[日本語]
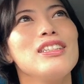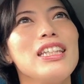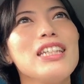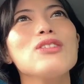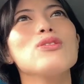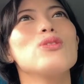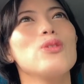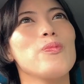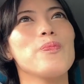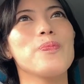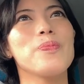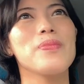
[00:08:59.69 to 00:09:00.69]
1個
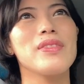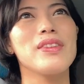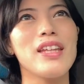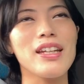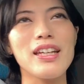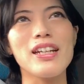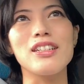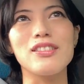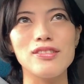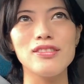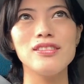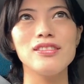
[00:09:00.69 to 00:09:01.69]
だけ描
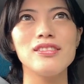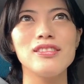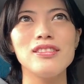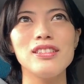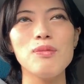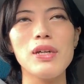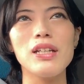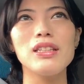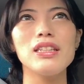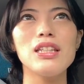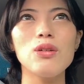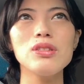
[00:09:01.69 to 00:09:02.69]
くでまあ
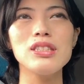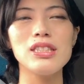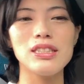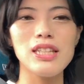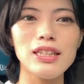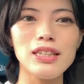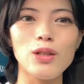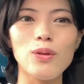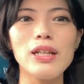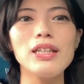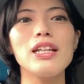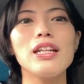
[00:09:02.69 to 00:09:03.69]
直してって言
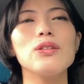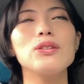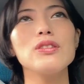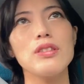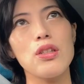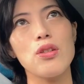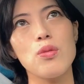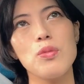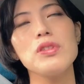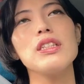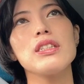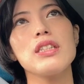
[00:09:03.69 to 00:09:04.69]
われたら直すんだと
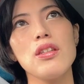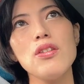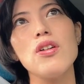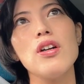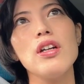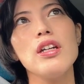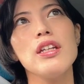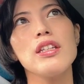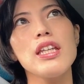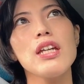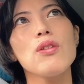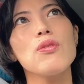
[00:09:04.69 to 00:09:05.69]
思うけど
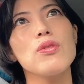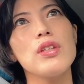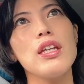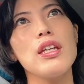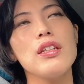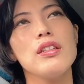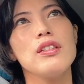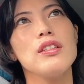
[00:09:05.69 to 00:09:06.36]
結構ね